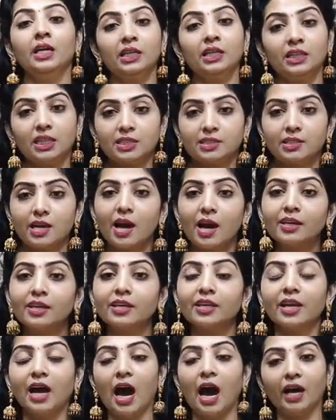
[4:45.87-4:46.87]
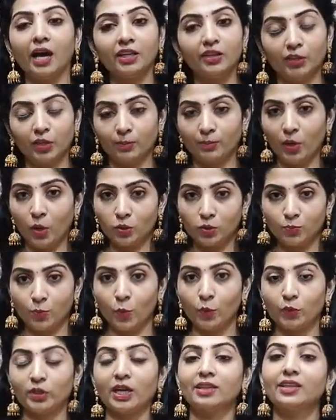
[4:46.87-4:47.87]
இந்த சாரிக்கு ஆரி ஒர்க் பிளவுஸ்
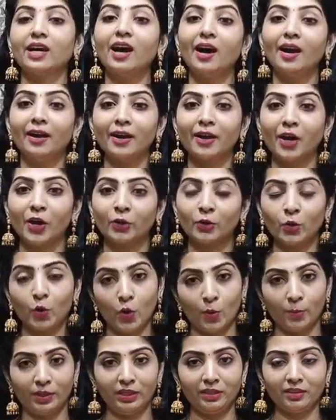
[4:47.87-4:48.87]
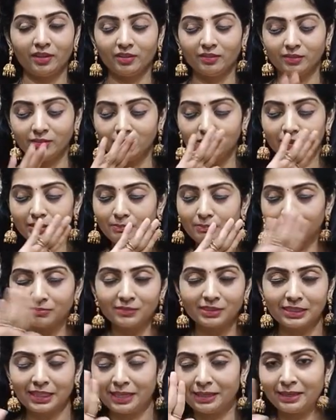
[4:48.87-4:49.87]
போட்டாதான் அழகா இருக்கும் அப்படின்றத வந்து
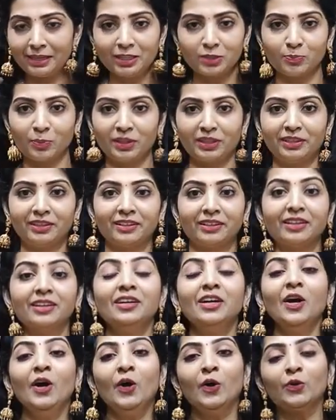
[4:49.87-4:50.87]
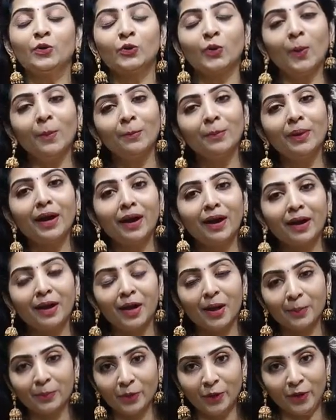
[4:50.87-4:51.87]
எரேஸ் பண்ணிடுங்க ரொம்ப
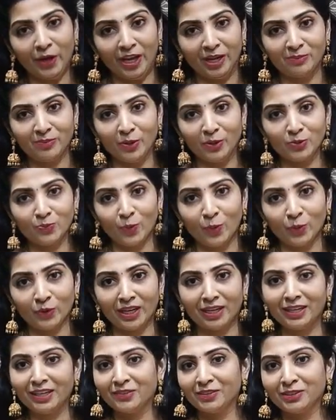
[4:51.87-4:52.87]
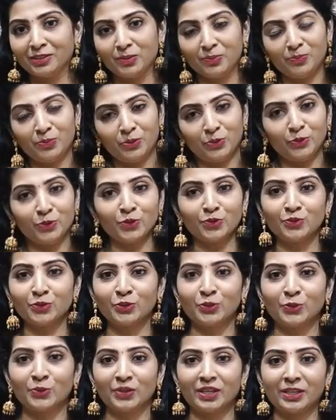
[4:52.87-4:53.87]
அழகா ப்ரொக்கைட் பிளவுஸ் போட்டாலே வந்து
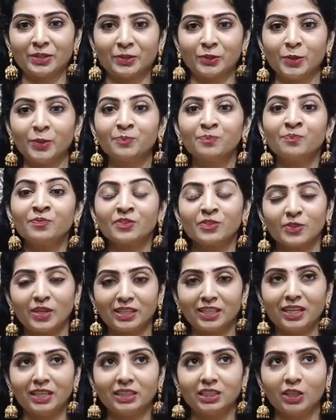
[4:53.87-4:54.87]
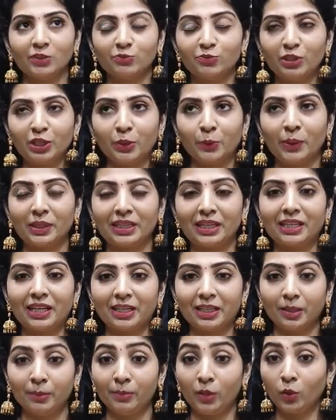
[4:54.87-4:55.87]
பியூட்டிஃபுல் லுக்ல இருக்கும் ஸோ அதனால தான் ஃப்ரீக்வெண்டா
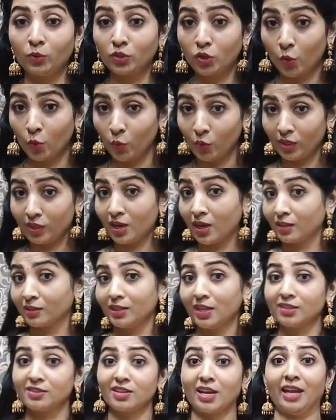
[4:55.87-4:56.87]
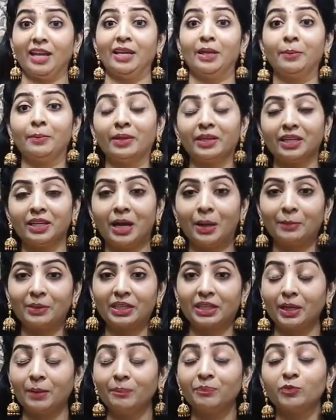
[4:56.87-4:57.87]
நிறைய பிளவுஸ்ல உங்களுக்காக தான் ஸ்டைலிங் பண்ணி
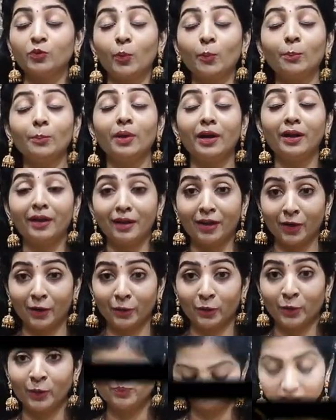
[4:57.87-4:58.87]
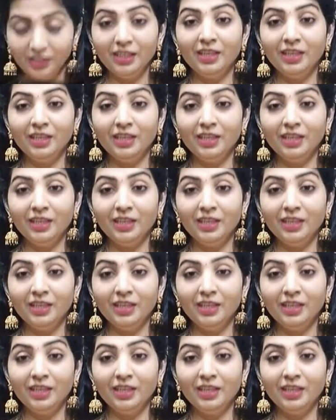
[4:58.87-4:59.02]
காமிக்கிறேன் ரொம்ப அழகா இருக்கும்